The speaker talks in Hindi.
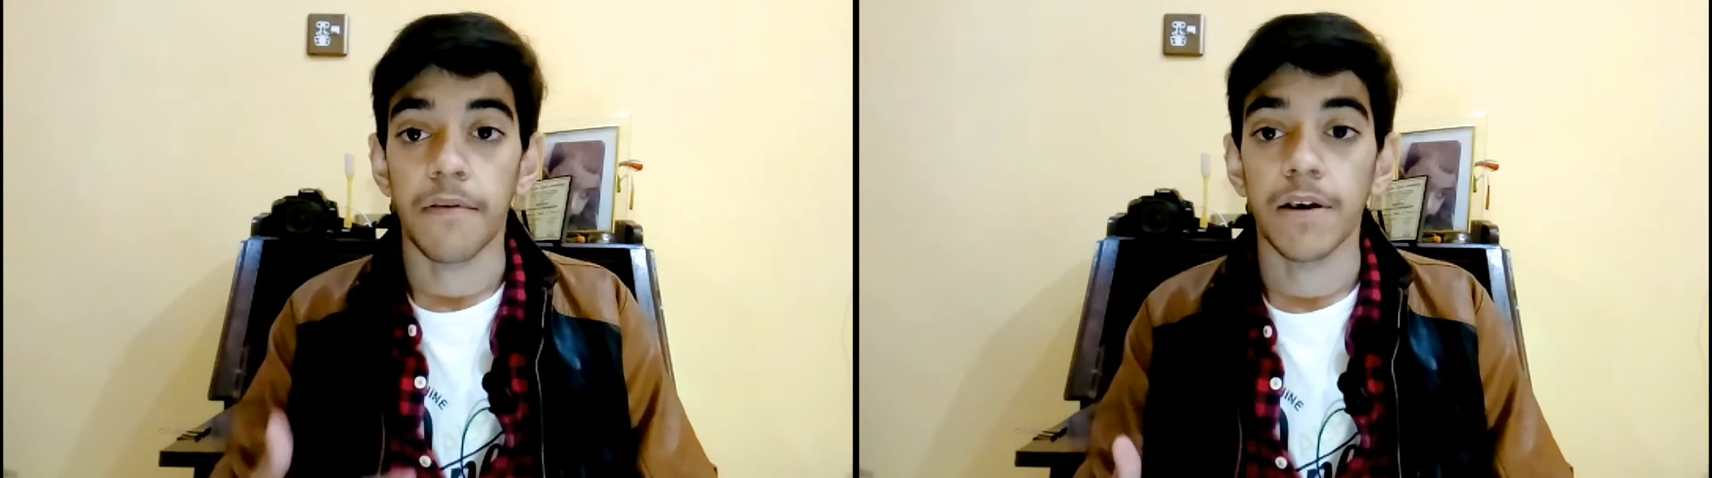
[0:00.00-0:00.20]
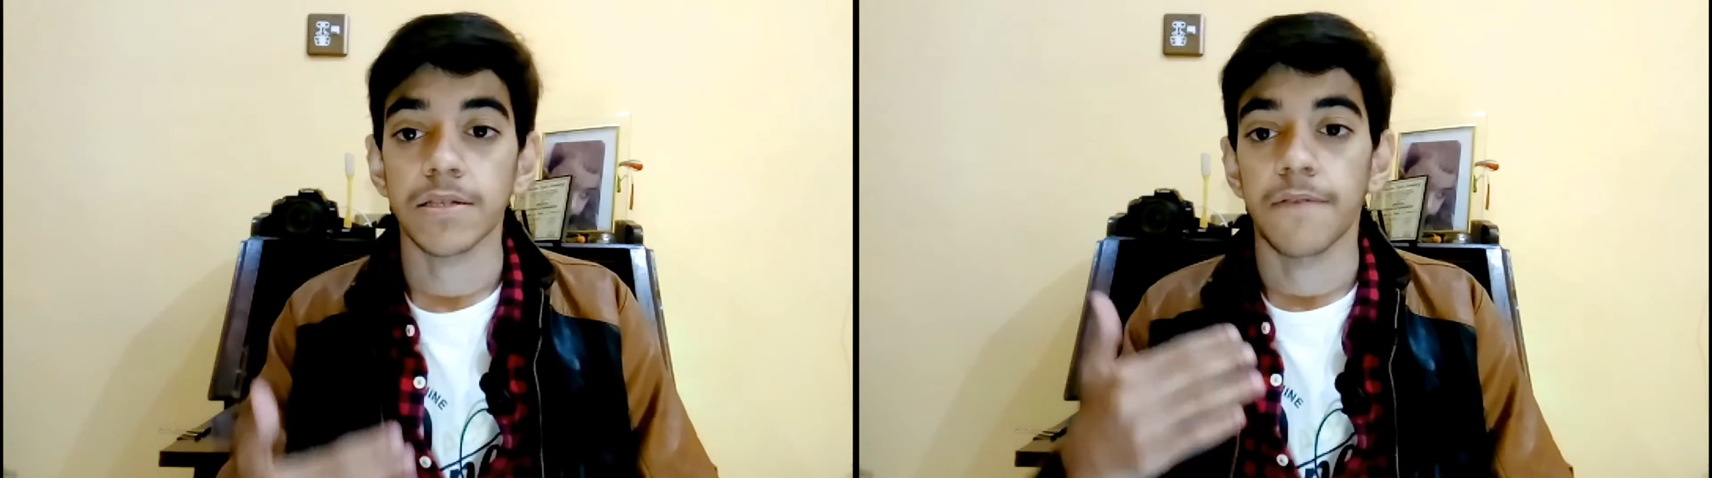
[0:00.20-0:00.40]

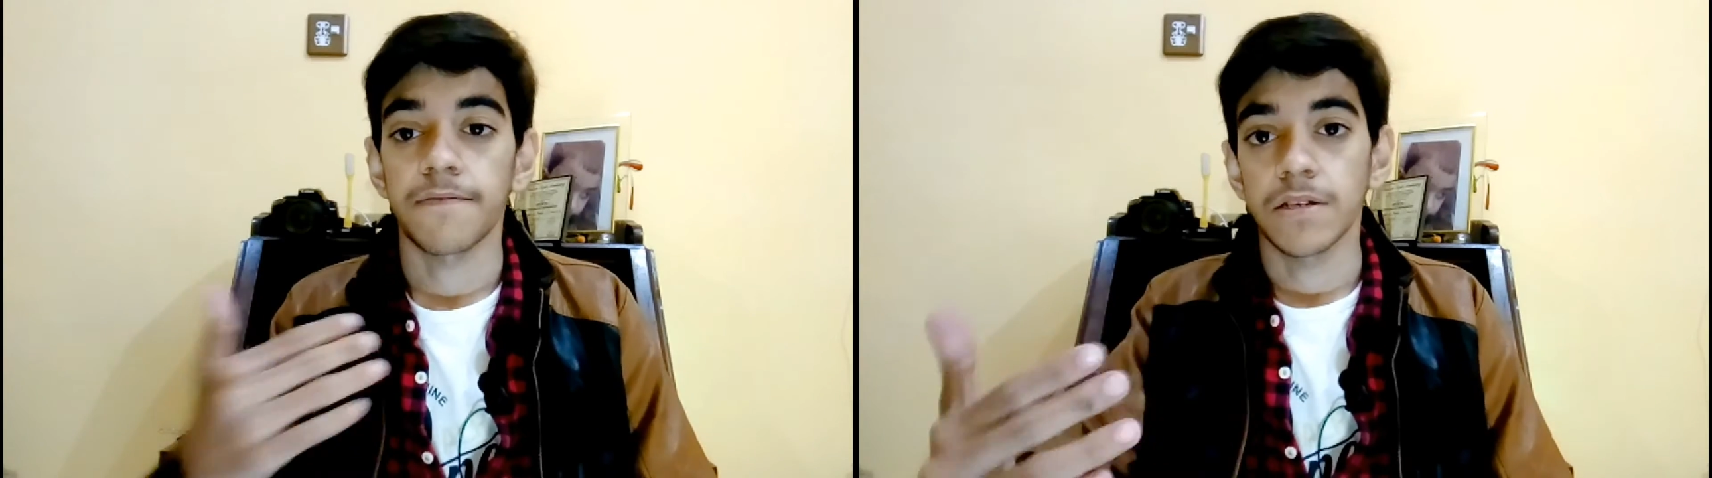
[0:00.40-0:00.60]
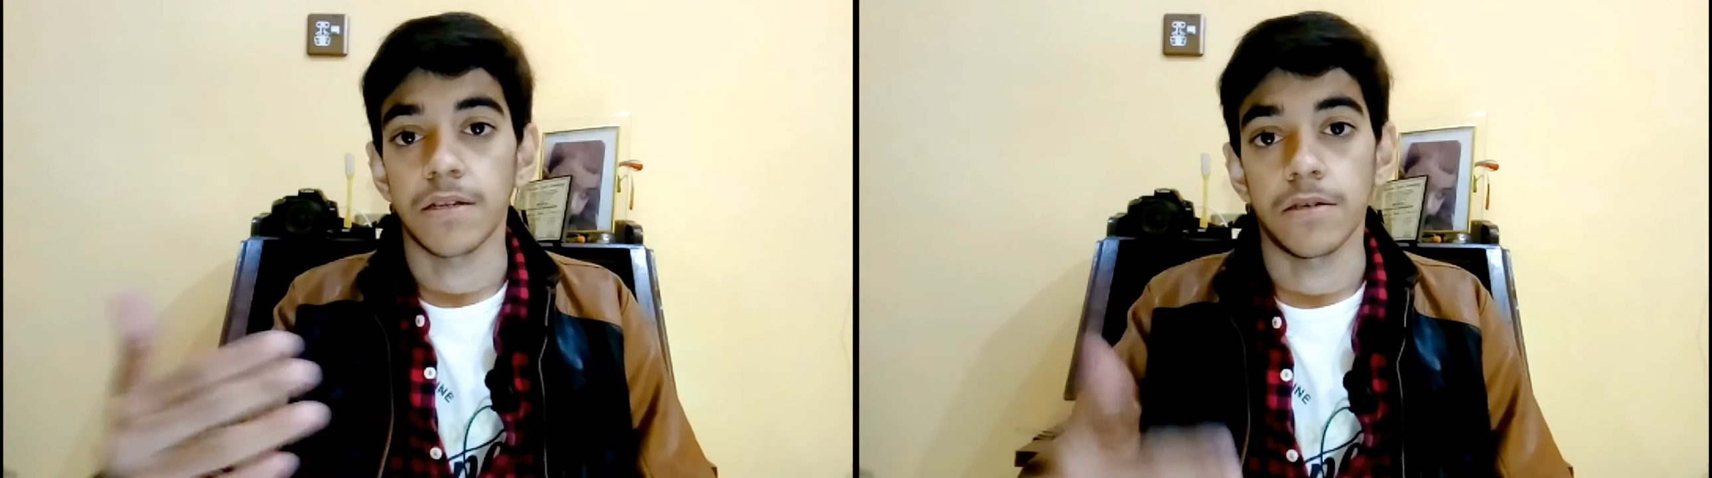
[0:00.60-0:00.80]
आवाज़
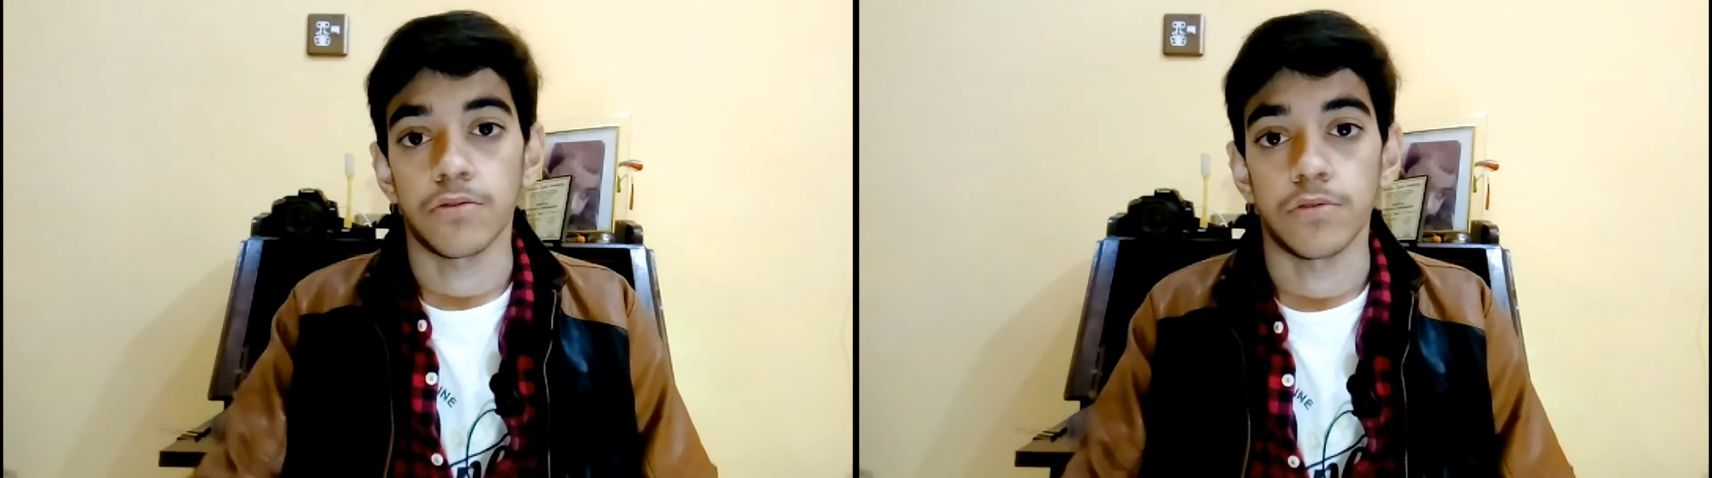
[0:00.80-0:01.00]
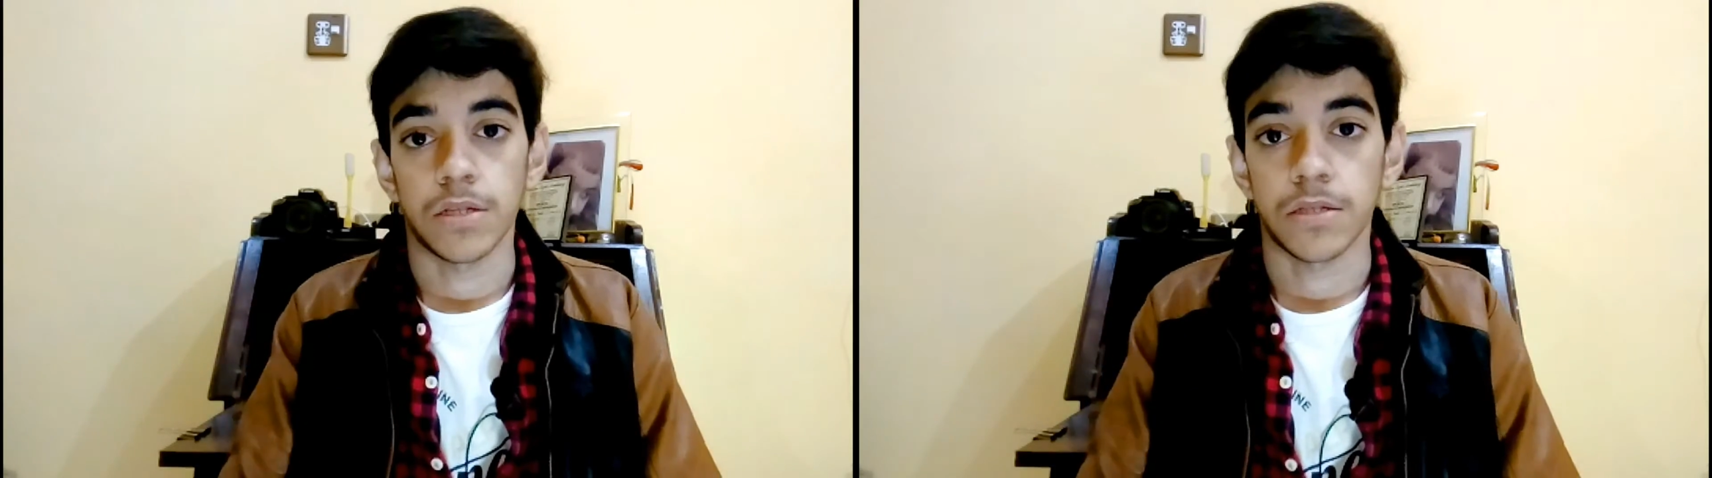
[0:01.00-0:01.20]
काफ़ी
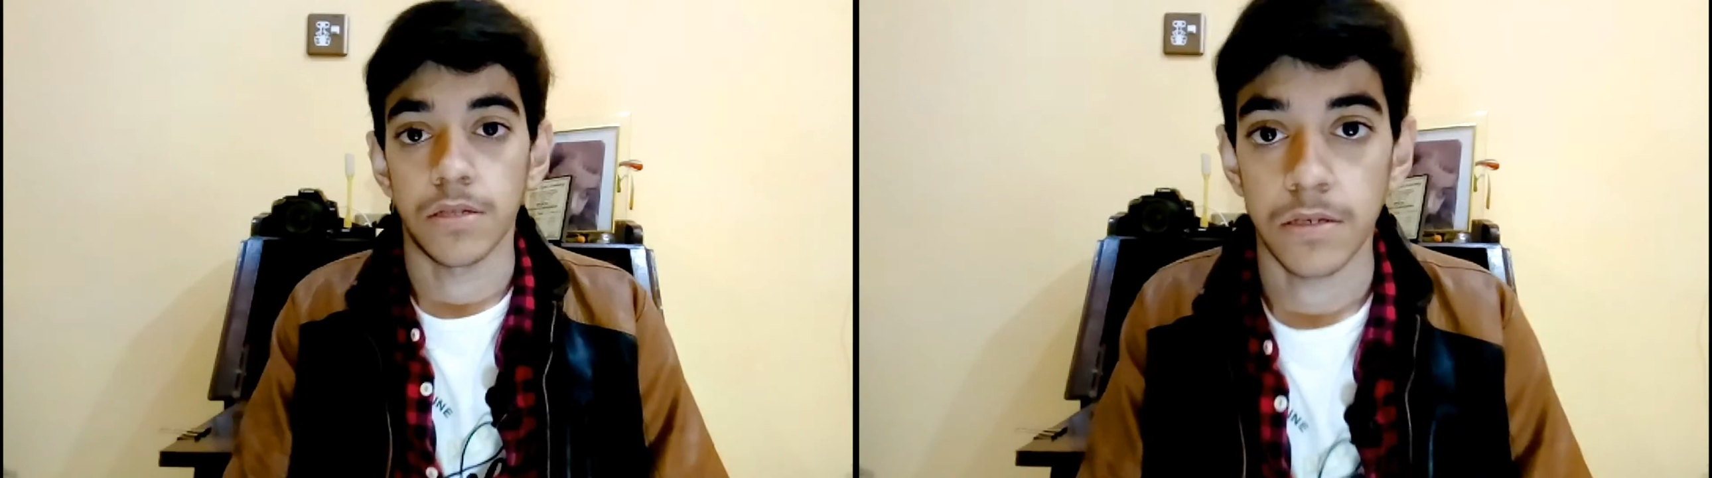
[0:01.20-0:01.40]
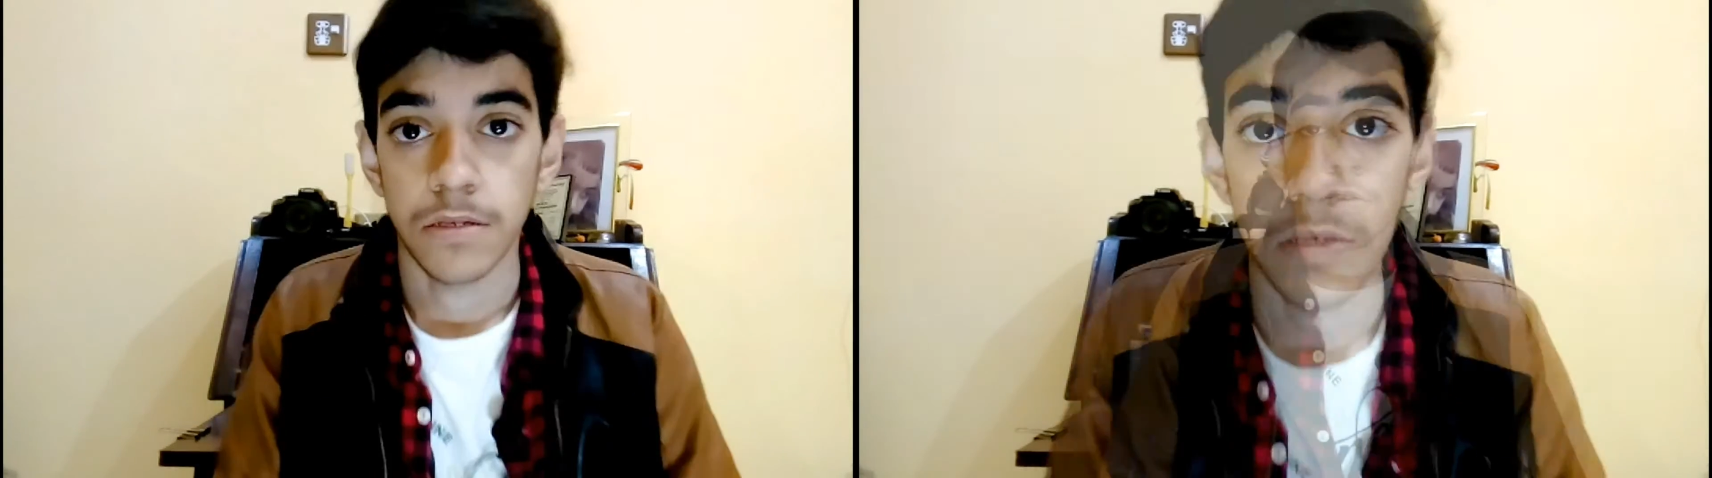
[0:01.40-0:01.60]
क्लियर हो
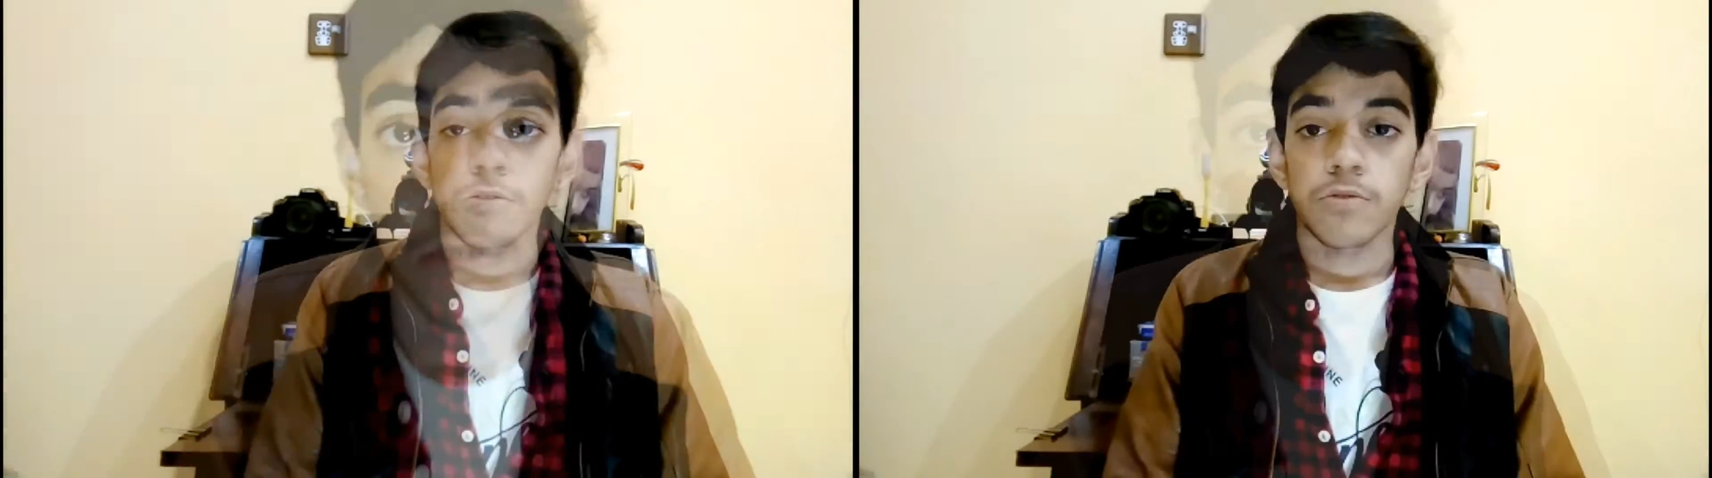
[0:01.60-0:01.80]
जाती है